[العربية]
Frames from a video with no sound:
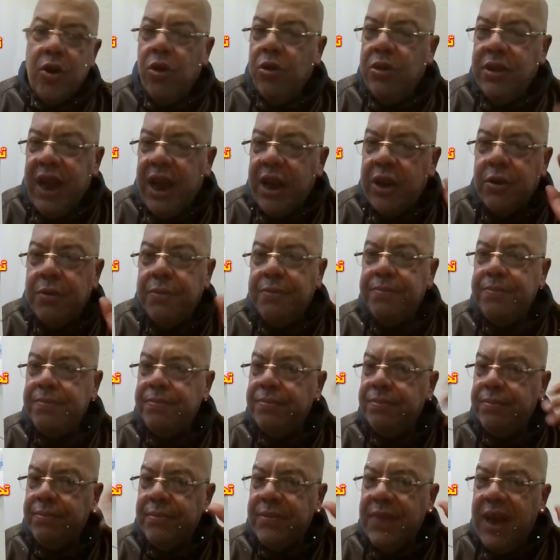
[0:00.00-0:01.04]
قلنا لكم
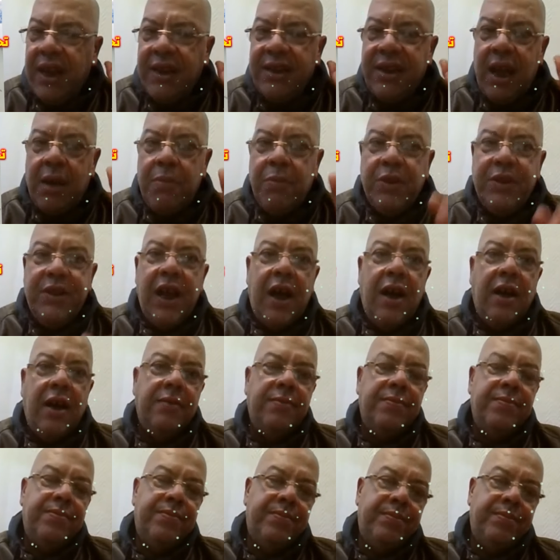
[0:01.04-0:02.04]
عندها مده